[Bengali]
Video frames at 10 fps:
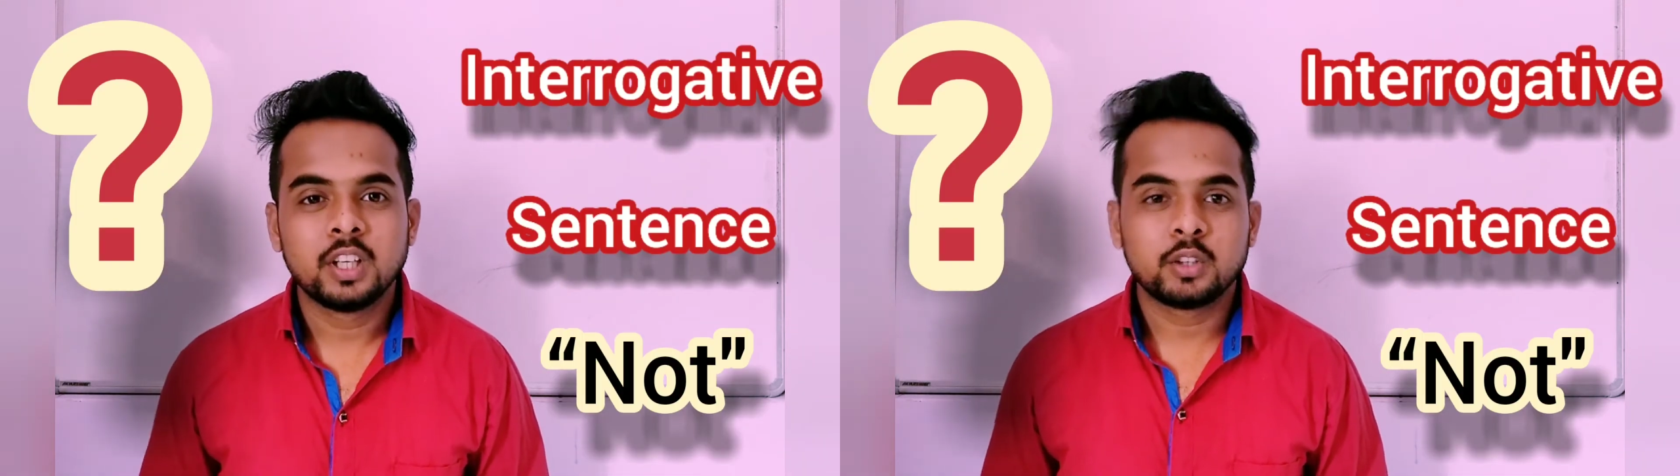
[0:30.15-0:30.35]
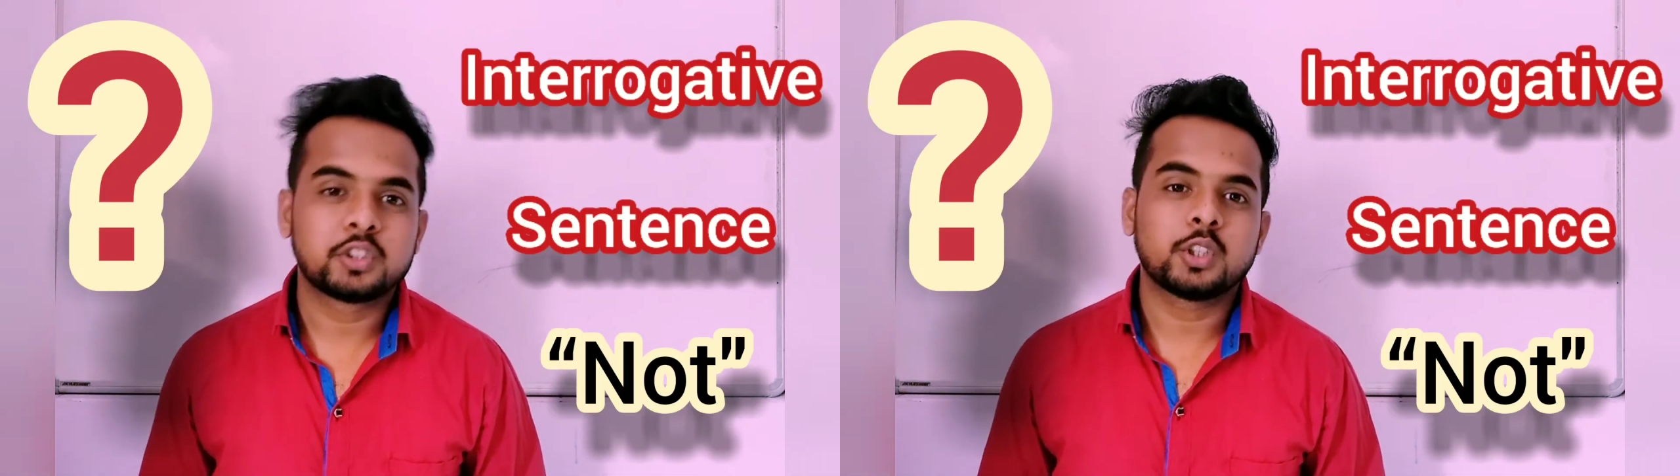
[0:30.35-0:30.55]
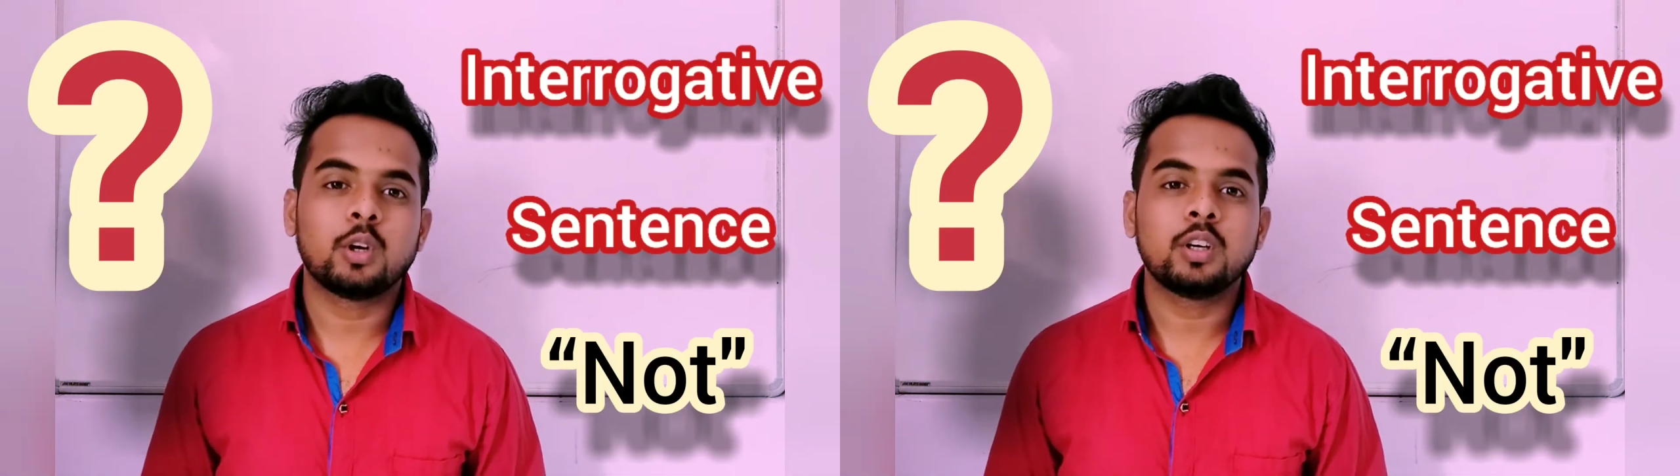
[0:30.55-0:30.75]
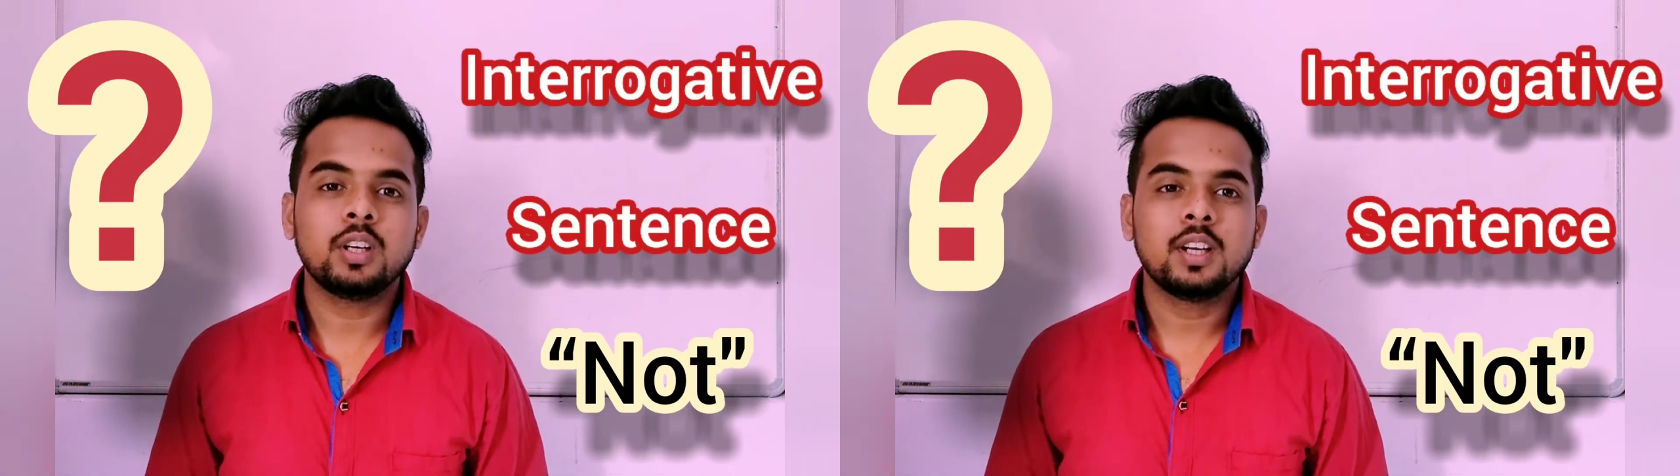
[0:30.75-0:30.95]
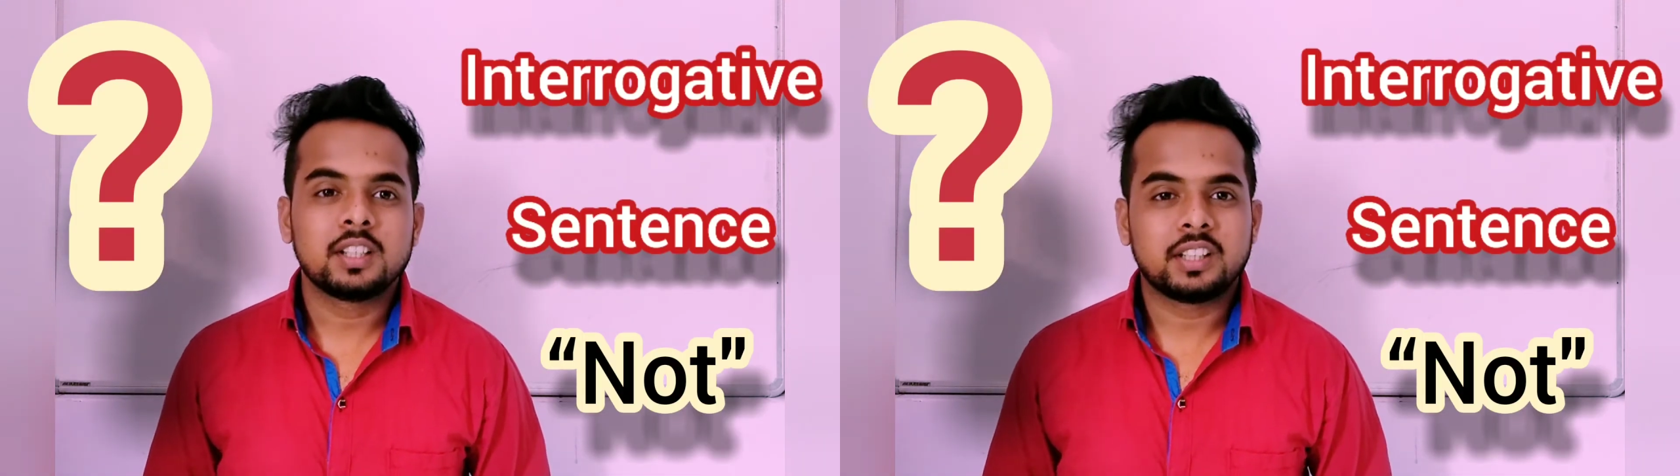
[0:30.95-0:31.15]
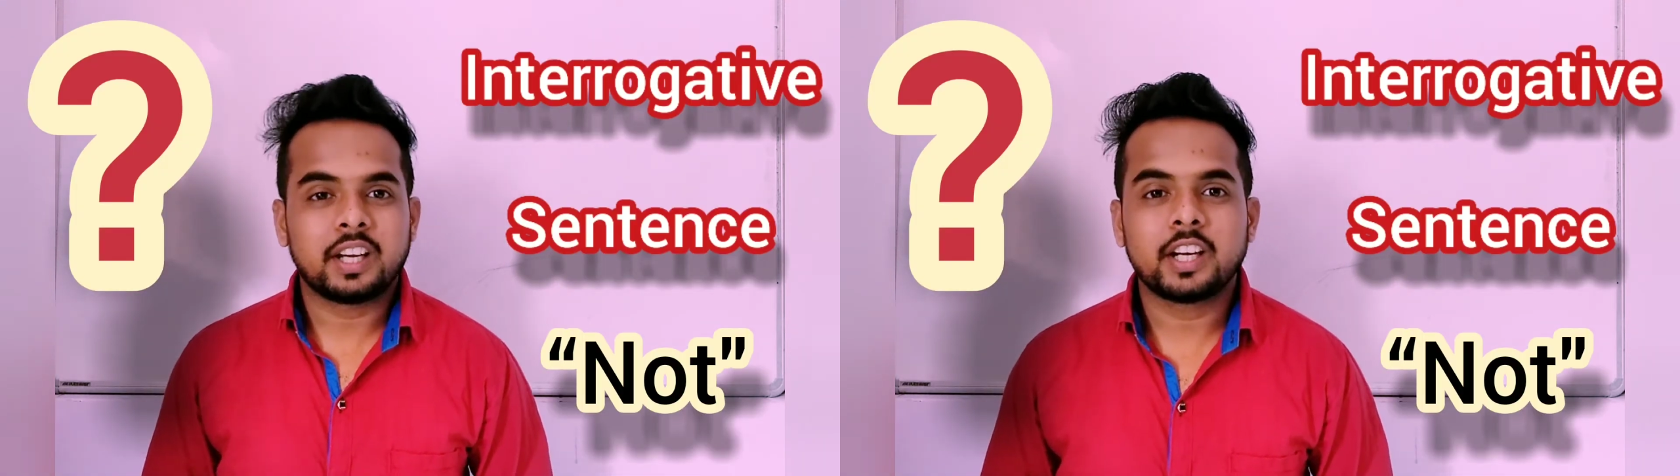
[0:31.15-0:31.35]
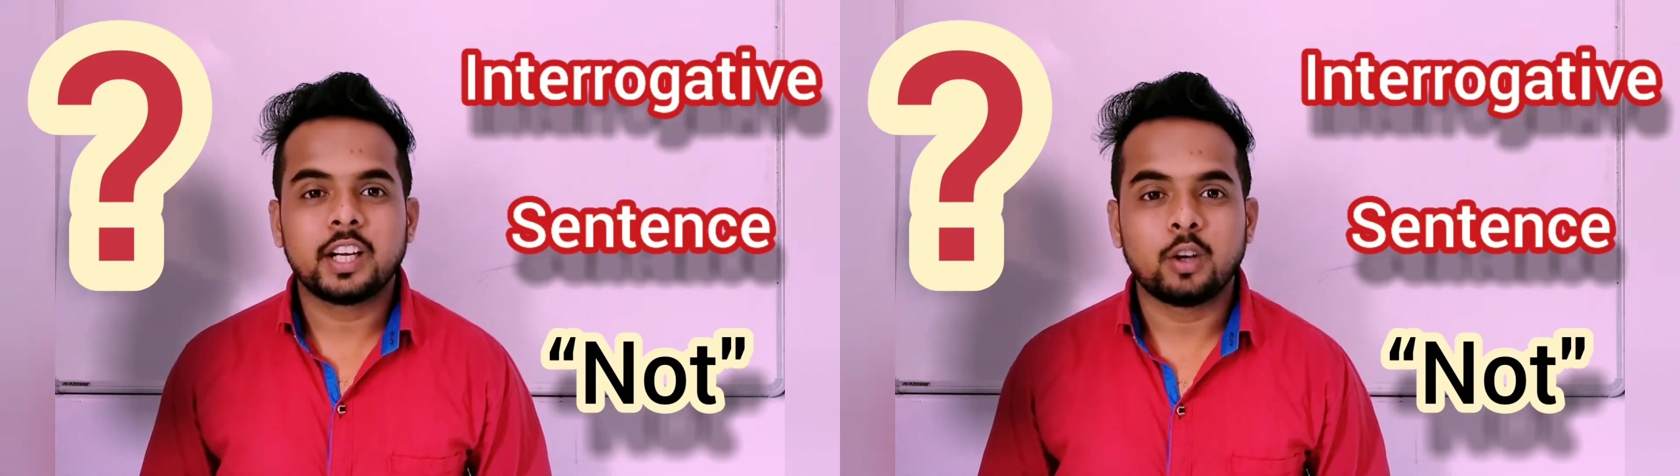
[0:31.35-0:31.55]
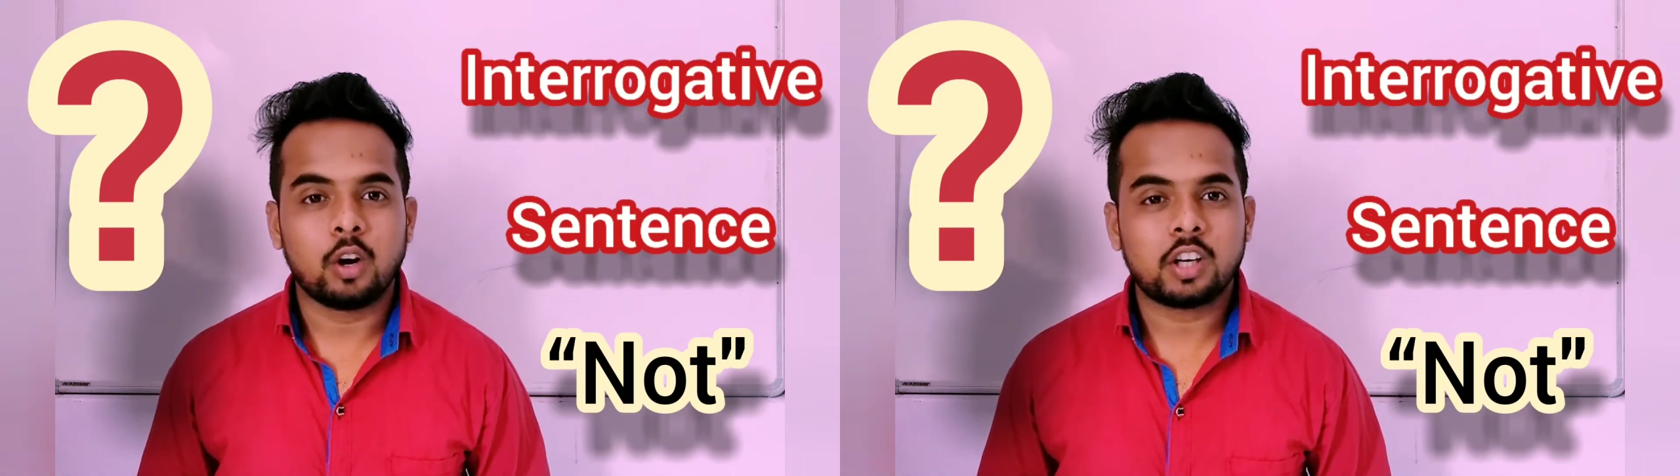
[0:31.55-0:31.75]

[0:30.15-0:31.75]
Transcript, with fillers: তো চলুন দেখে নিই নট